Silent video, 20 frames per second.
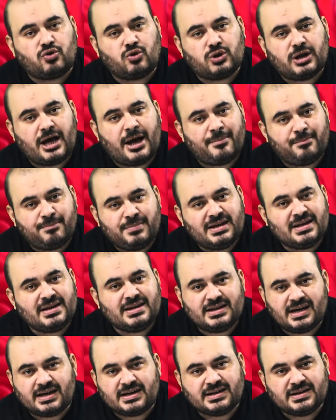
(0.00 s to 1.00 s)
olan bir
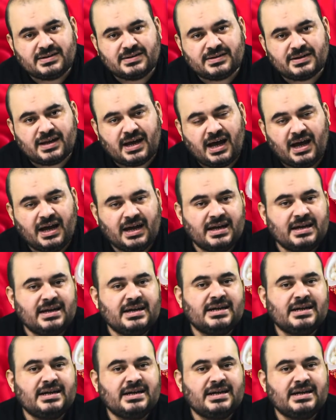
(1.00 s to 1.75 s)
yakınına